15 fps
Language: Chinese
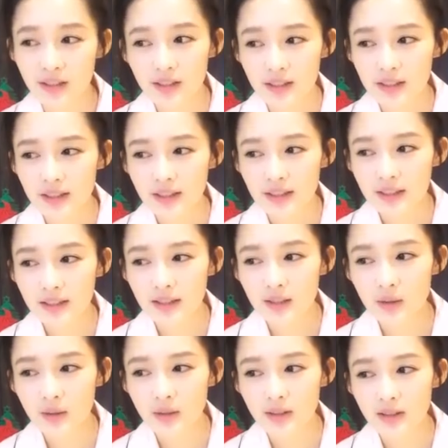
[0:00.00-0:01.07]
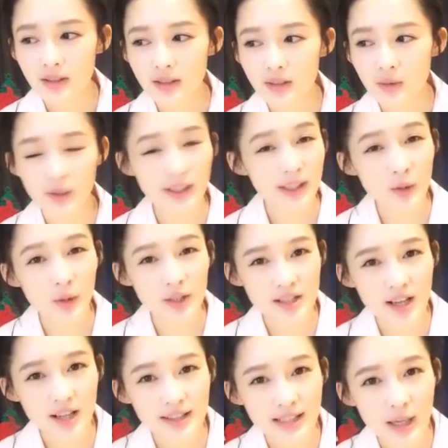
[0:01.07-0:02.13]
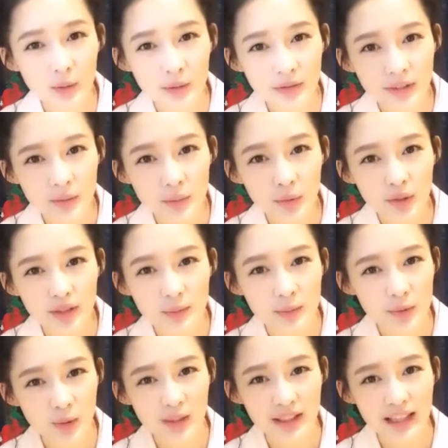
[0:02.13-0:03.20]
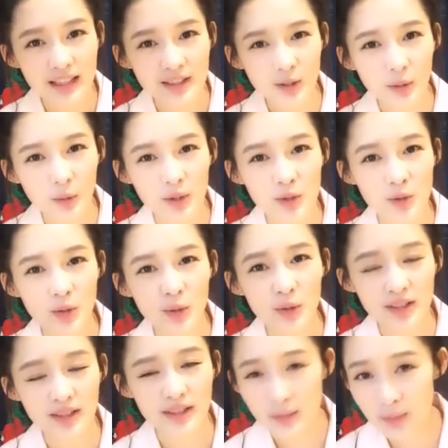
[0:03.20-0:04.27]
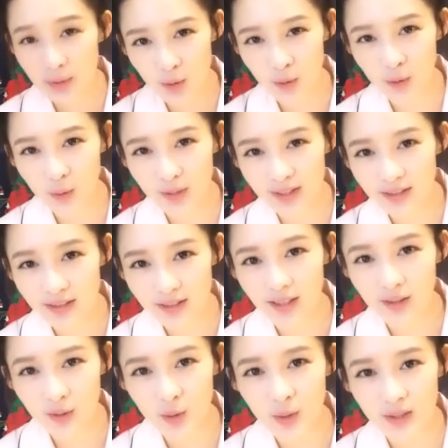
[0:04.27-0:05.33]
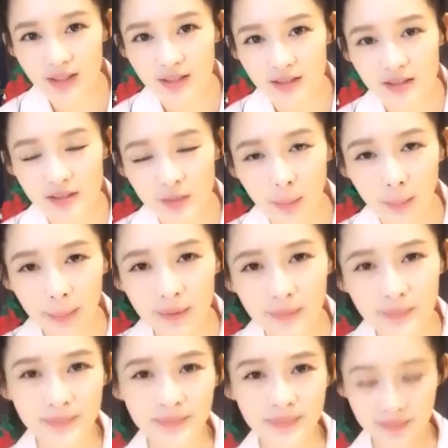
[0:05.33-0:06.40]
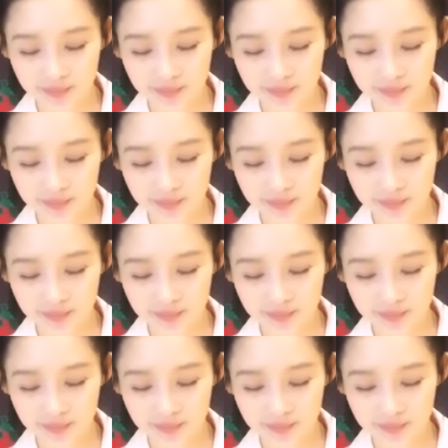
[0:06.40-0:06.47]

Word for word: 或者说，我一会儿上一下我的微博，你们就应该都会说我，你们觉得我性格上的缺陷是什么？